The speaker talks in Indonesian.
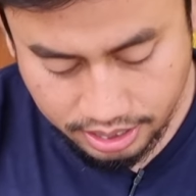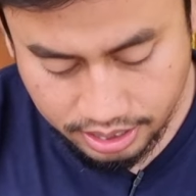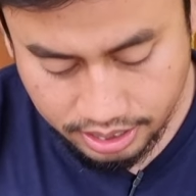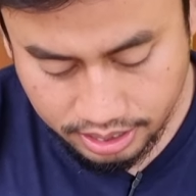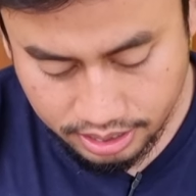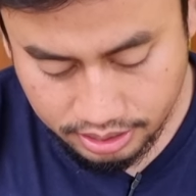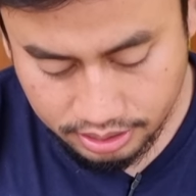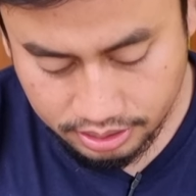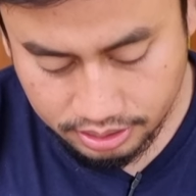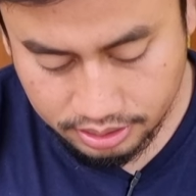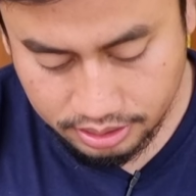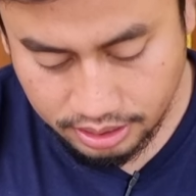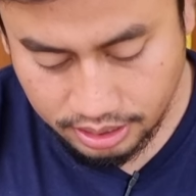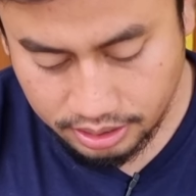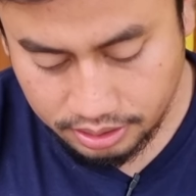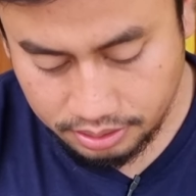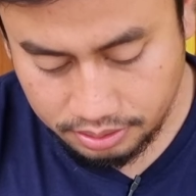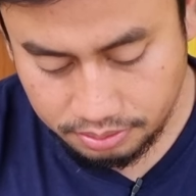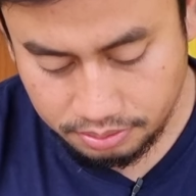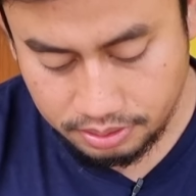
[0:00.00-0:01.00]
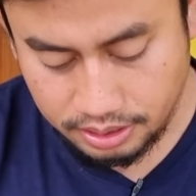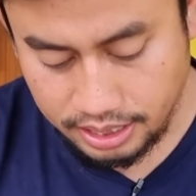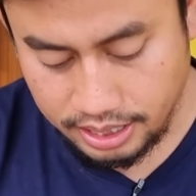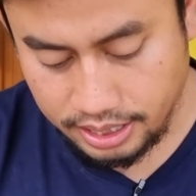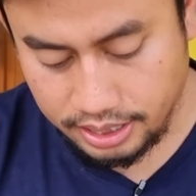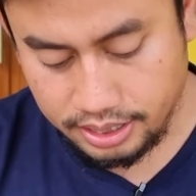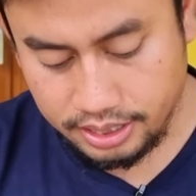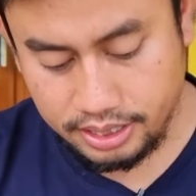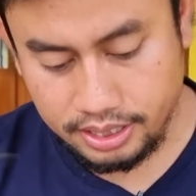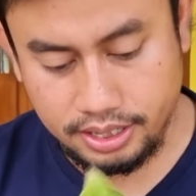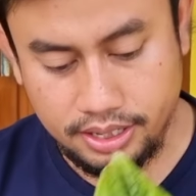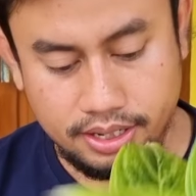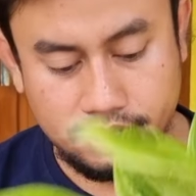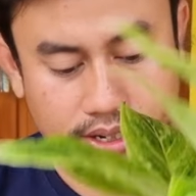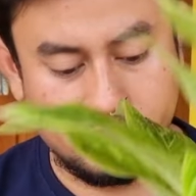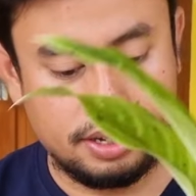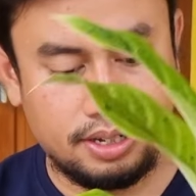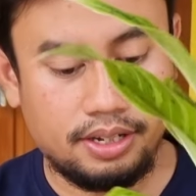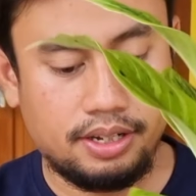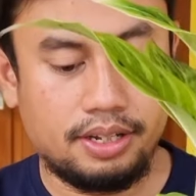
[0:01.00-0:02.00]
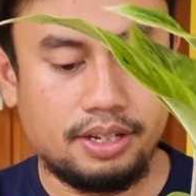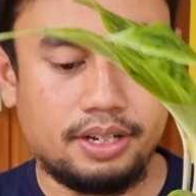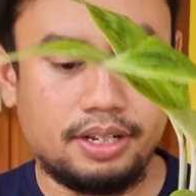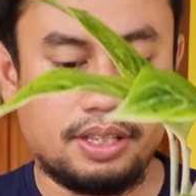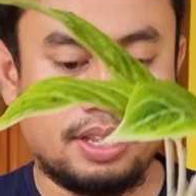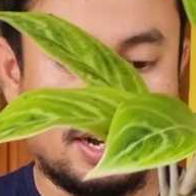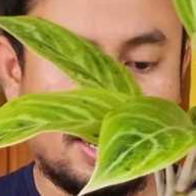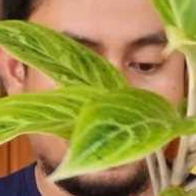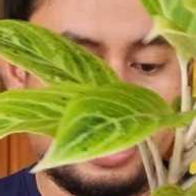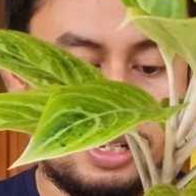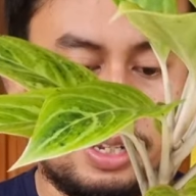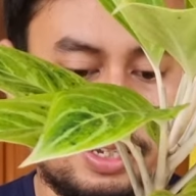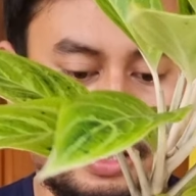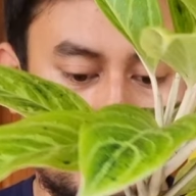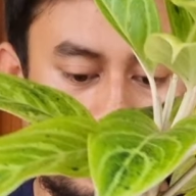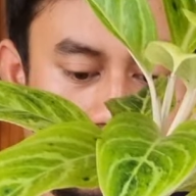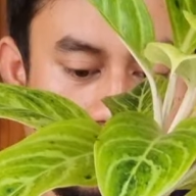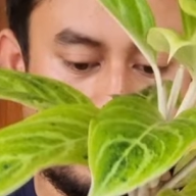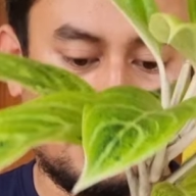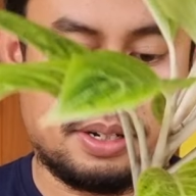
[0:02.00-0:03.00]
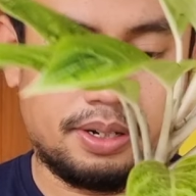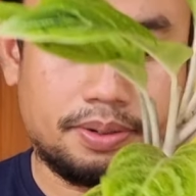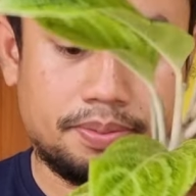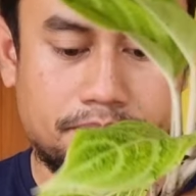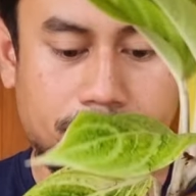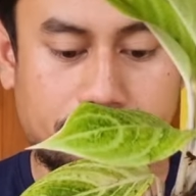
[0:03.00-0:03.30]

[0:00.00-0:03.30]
yang satu lagi, ini terakhir.